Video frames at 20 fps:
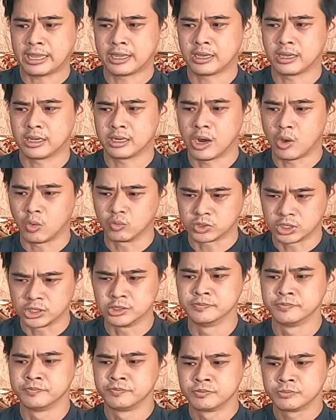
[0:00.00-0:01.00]
là đầu
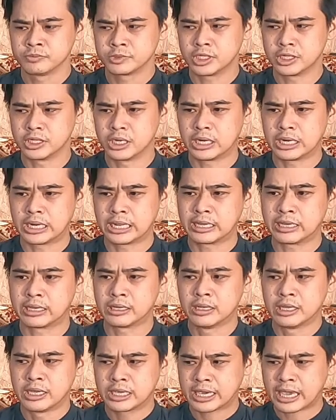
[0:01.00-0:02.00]
tư cho nên
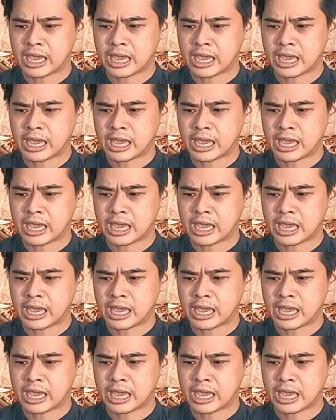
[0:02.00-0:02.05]
là